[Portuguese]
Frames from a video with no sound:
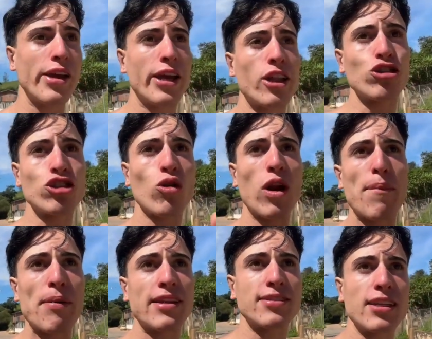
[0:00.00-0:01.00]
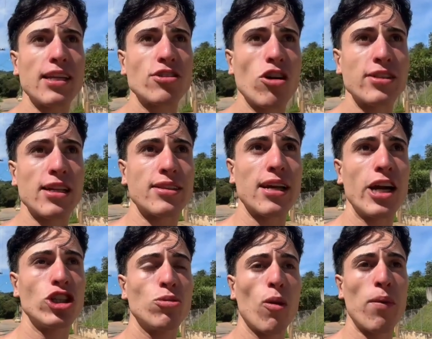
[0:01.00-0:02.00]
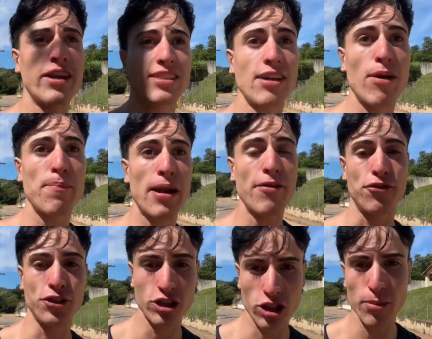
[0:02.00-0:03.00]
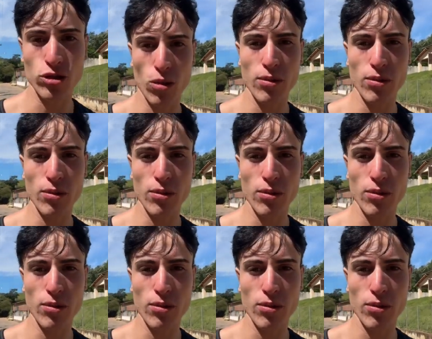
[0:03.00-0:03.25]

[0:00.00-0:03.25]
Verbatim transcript: Então chegou lá pelas 3 horas da tarde, meu pai estava para vir, já mandou